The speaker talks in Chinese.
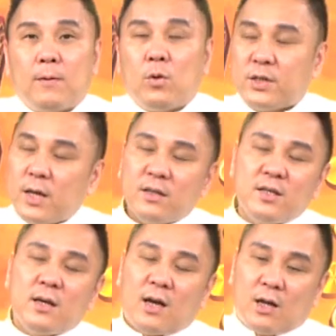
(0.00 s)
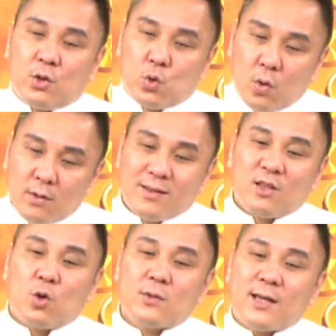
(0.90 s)
我相信很多人
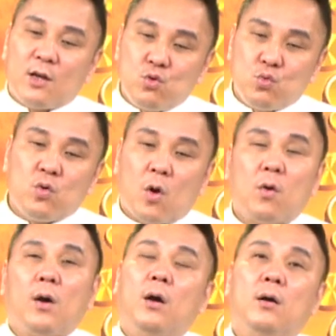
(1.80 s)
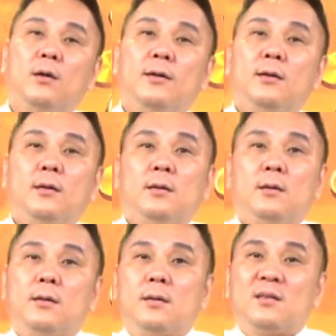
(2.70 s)
都在如虹哦，
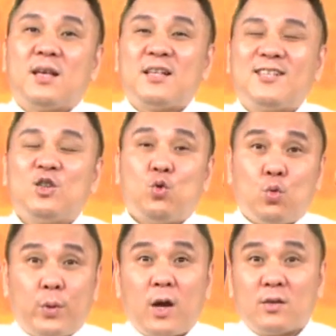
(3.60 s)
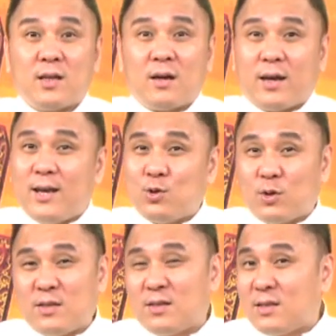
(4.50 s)
这只股票上可以
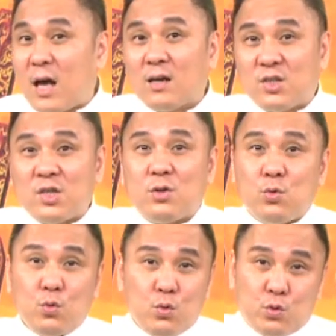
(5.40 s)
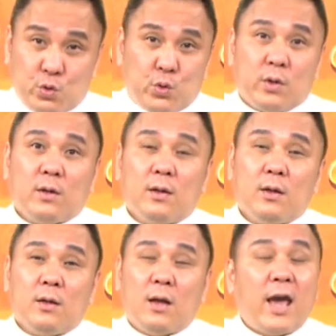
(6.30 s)
说是伤心欲绝，
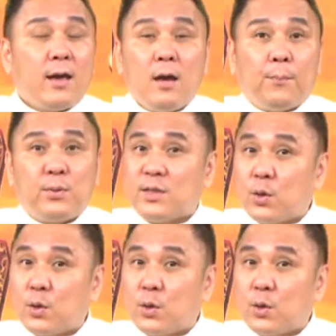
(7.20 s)
哎，不